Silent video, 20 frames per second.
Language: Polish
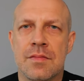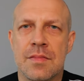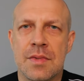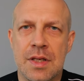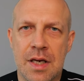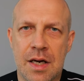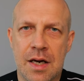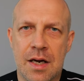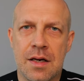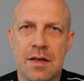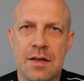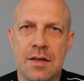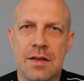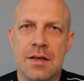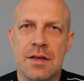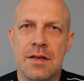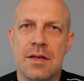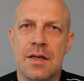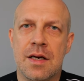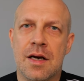ja,
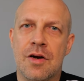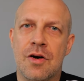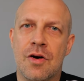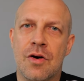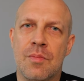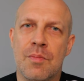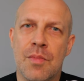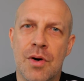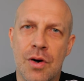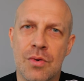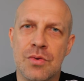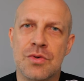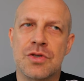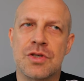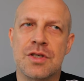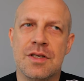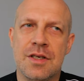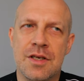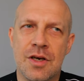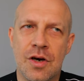jako
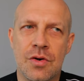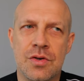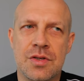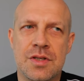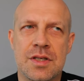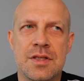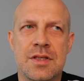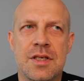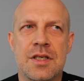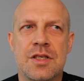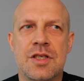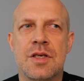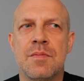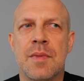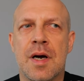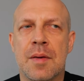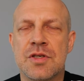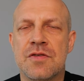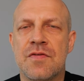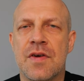mąż i ojciec dzieci,
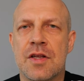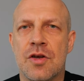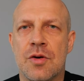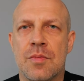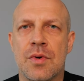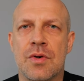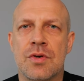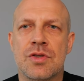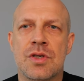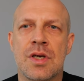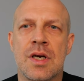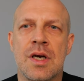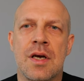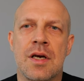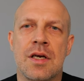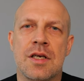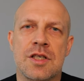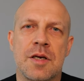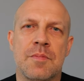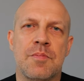mam świadomość,
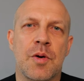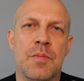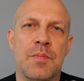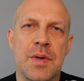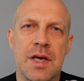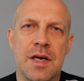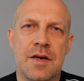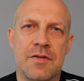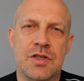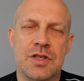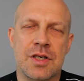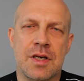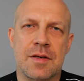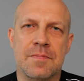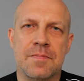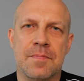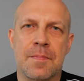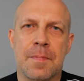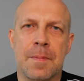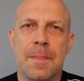że po pierwsze,
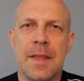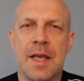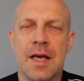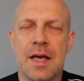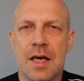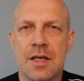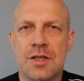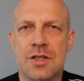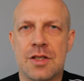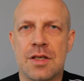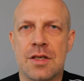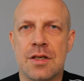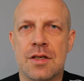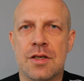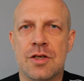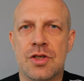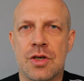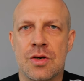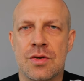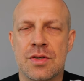nie każdy
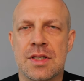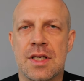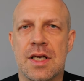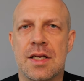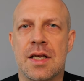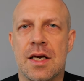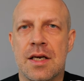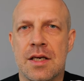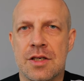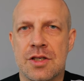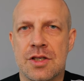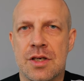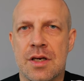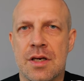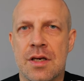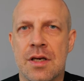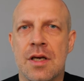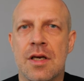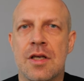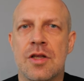ksiądz nadaje
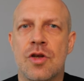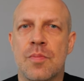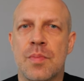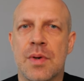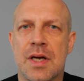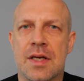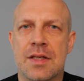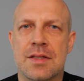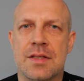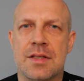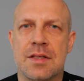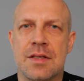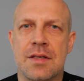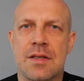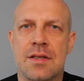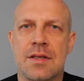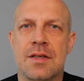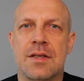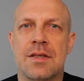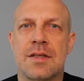się do
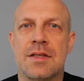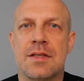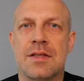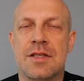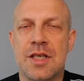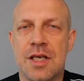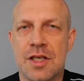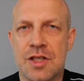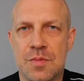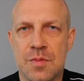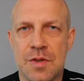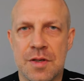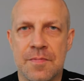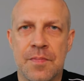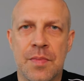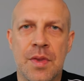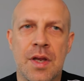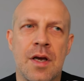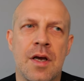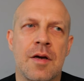pracy z dziećmi.
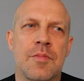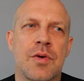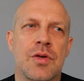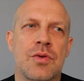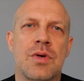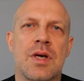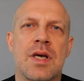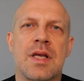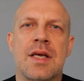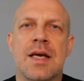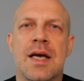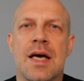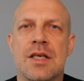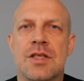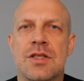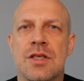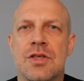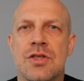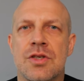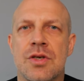Po drugie, nie
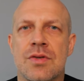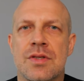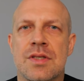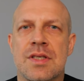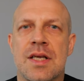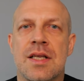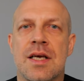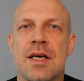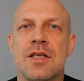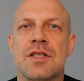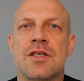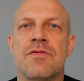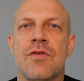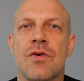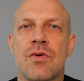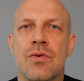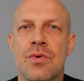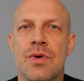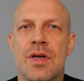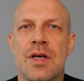każdy ksiądz nadaje się w
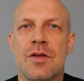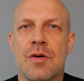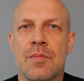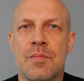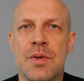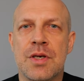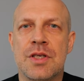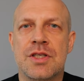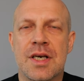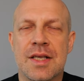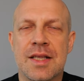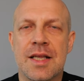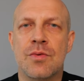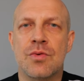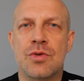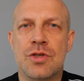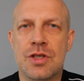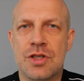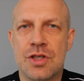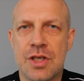ogóle do bycia
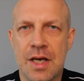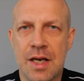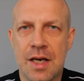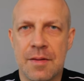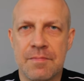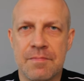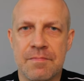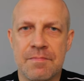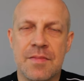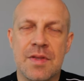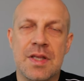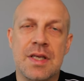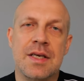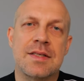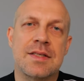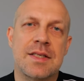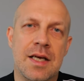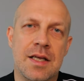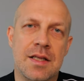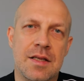nauczycielem.
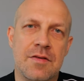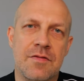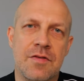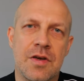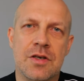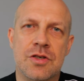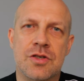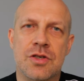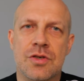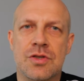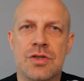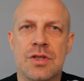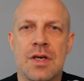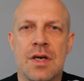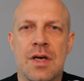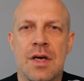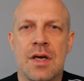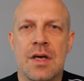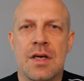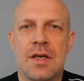Niestety, większość
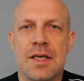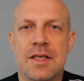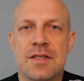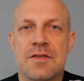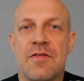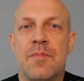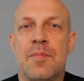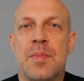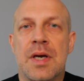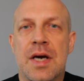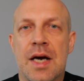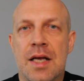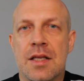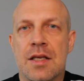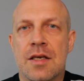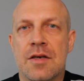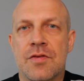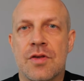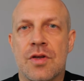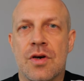jest
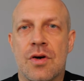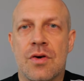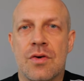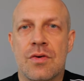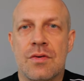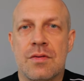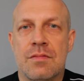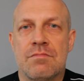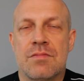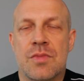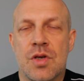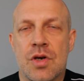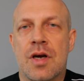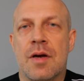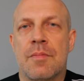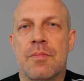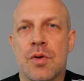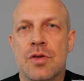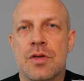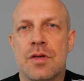wpychanych w to e,
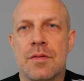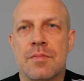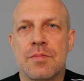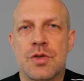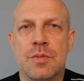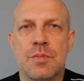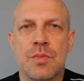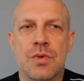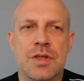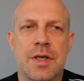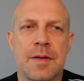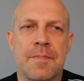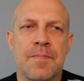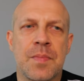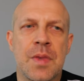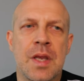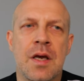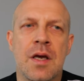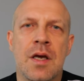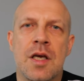trochę pod przymusem.
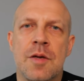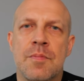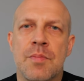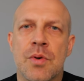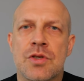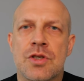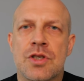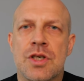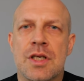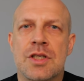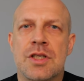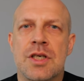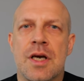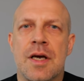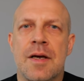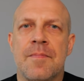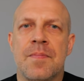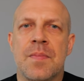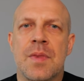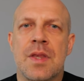I po
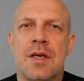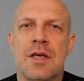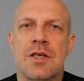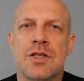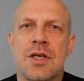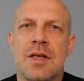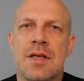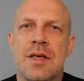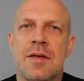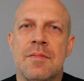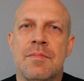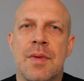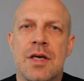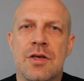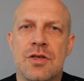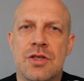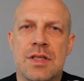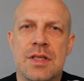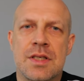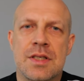trzecie, jeżeli
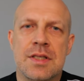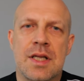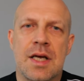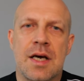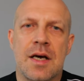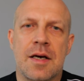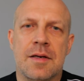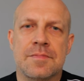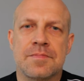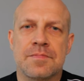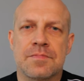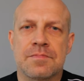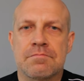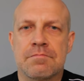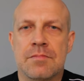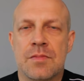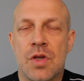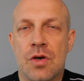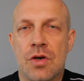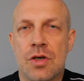mężczyzna,
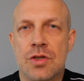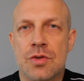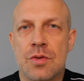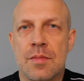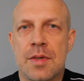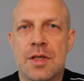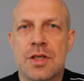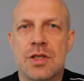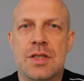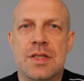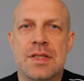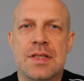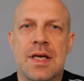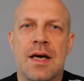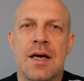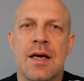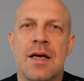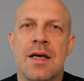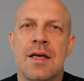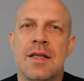dorosły
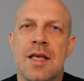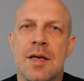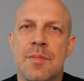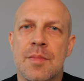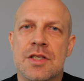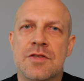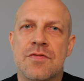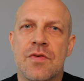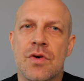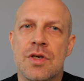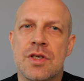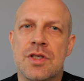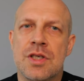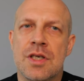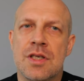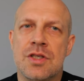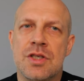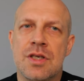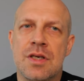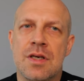mężczyzna, nie ma swoich
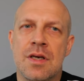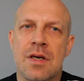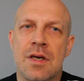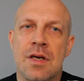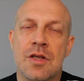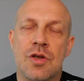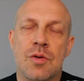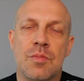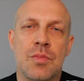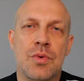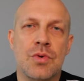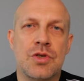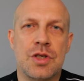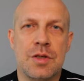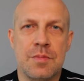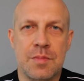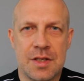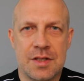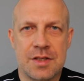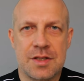dzieci, to
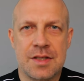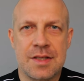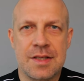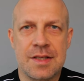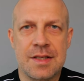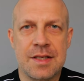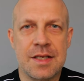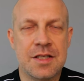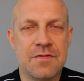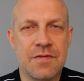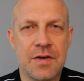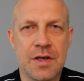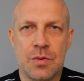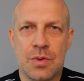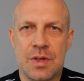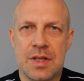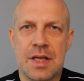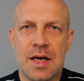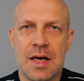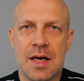musi mieć
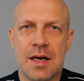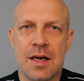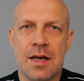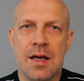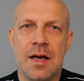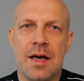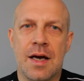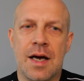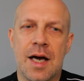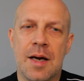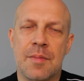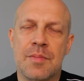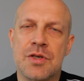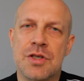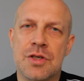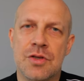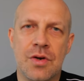niezwykły dar, aby się